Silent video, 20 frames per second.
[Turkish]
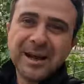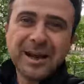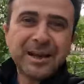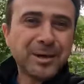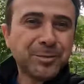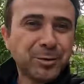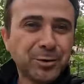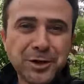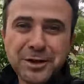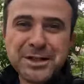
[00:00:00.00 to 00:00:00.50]

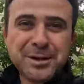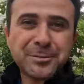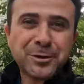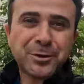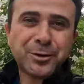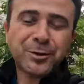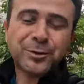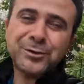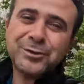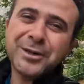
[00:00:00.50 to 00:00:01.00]
Yani bu ne
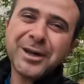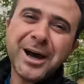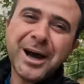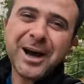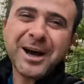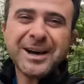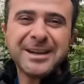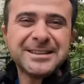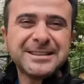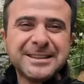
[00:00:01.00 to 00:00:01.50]
demek oluyor?
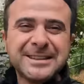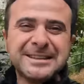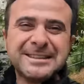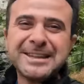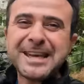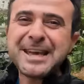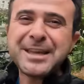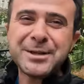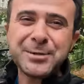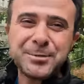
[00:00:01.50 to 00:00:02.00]
Artık
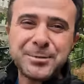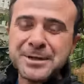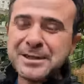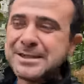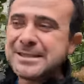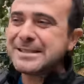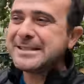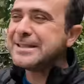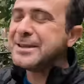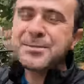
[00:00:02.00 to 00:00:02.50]
tek bir
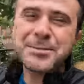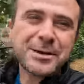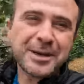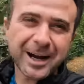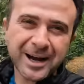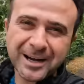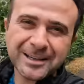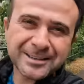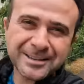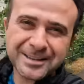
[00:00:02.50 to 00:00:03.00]
sim
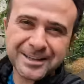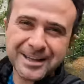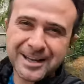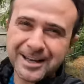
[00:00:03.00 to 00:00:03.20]
kart